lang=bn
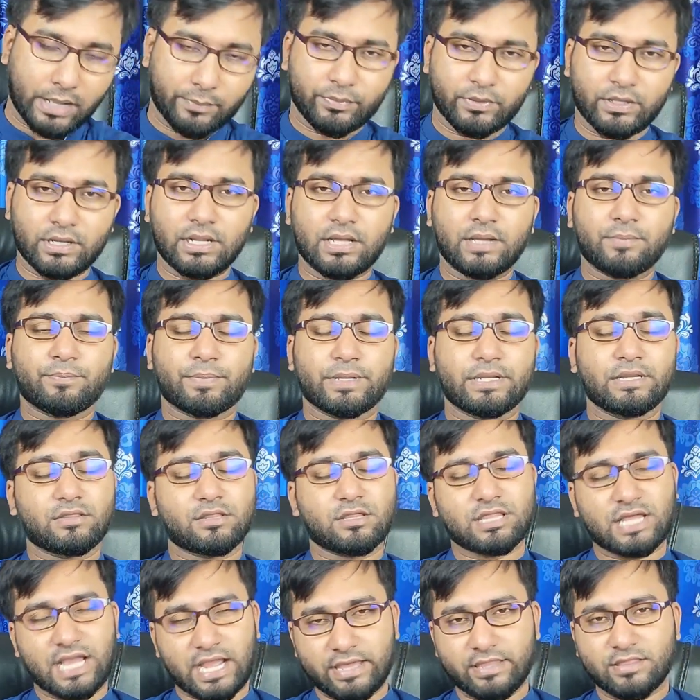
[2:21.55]
আপনারা
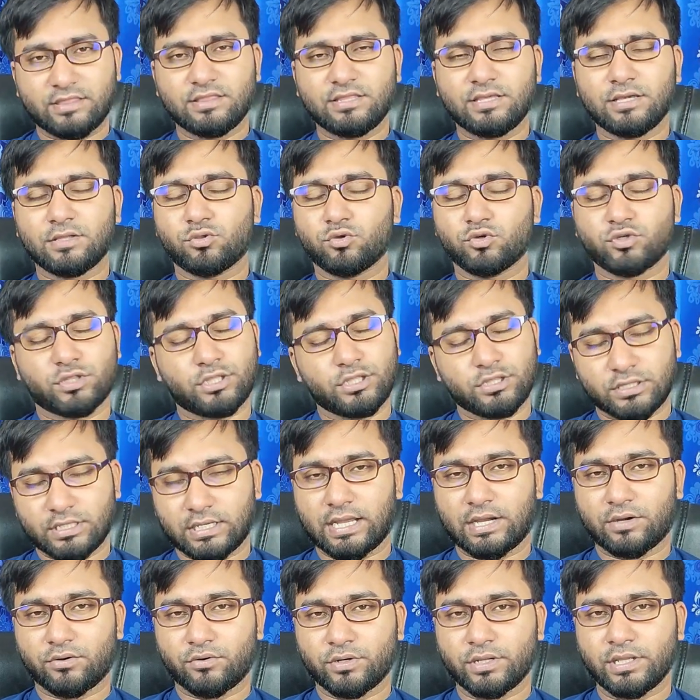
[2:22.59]
পেনিসের সাইজ নিয়ে দুশ্চিন্তা
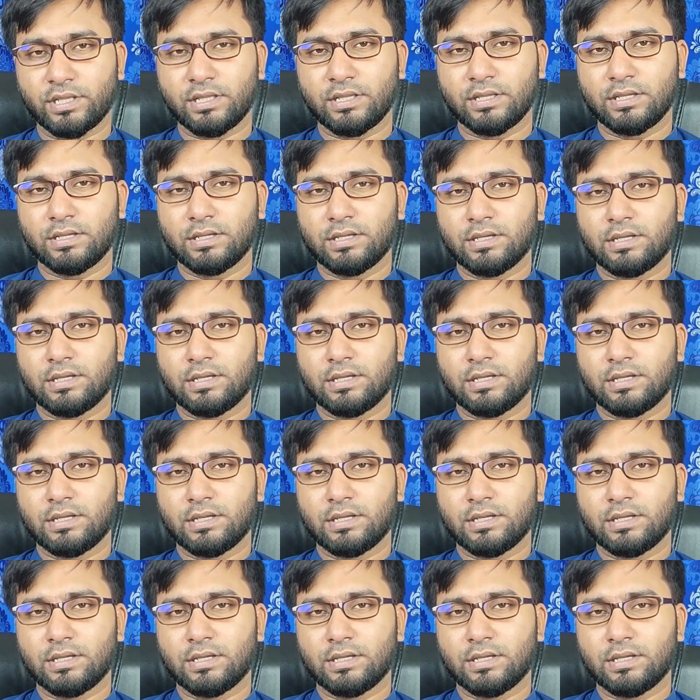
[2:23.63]
না করে